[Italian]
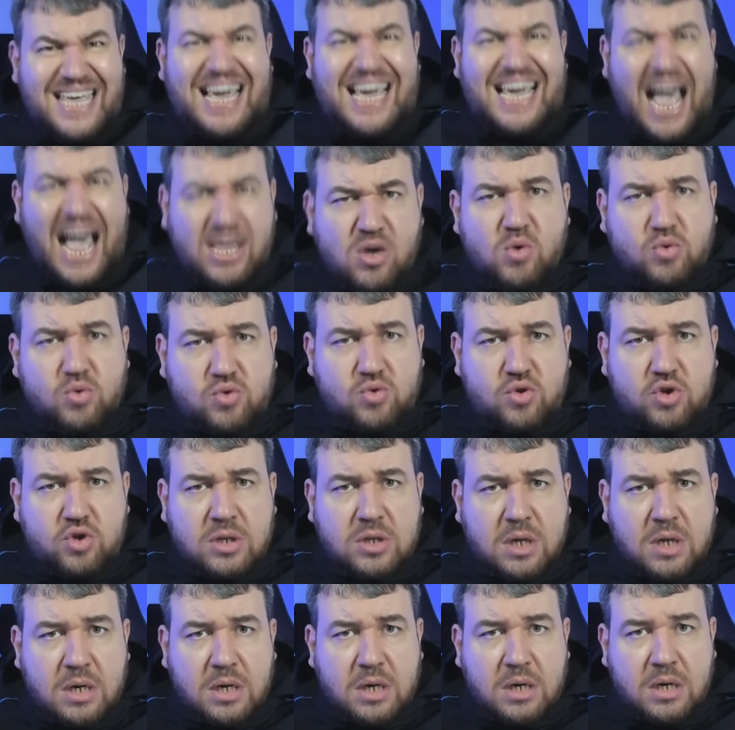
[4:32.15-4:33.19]

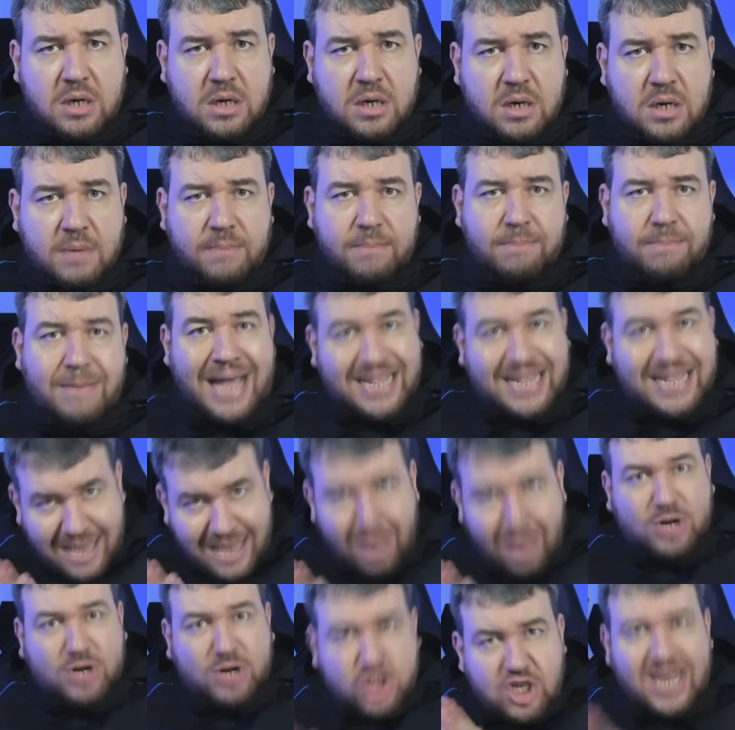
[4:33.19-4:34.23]
Caiust. Ma
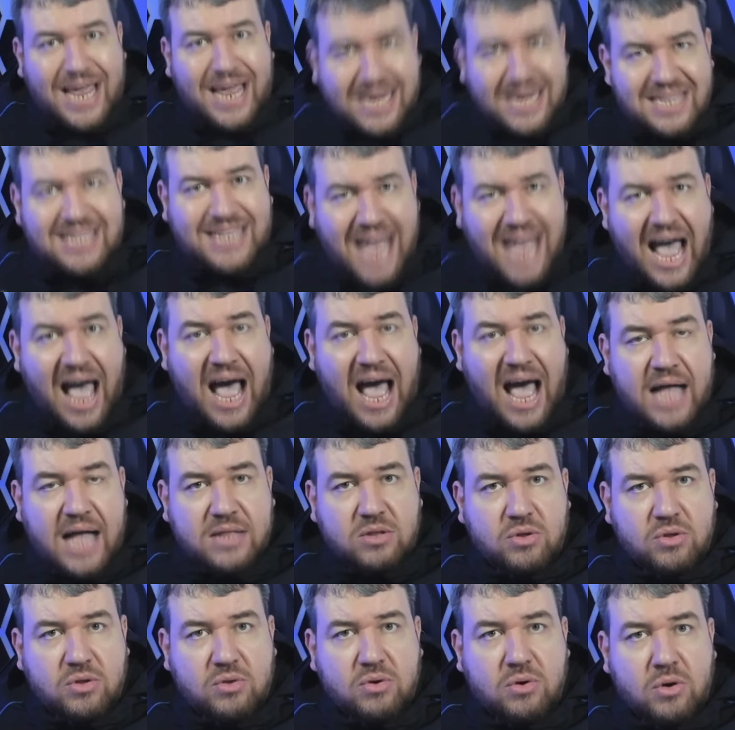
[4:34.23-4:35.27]
stiamo
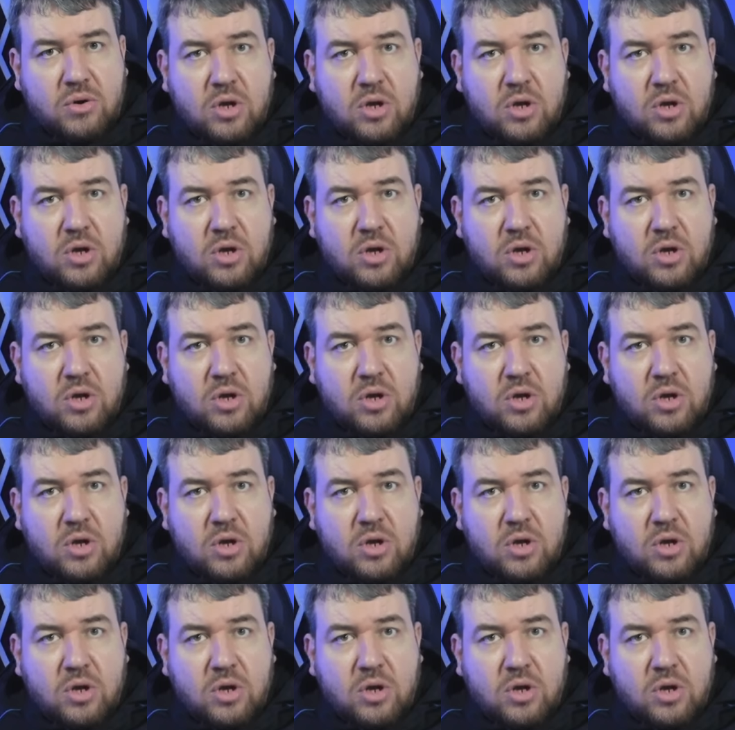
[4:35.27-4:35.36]
scherzando.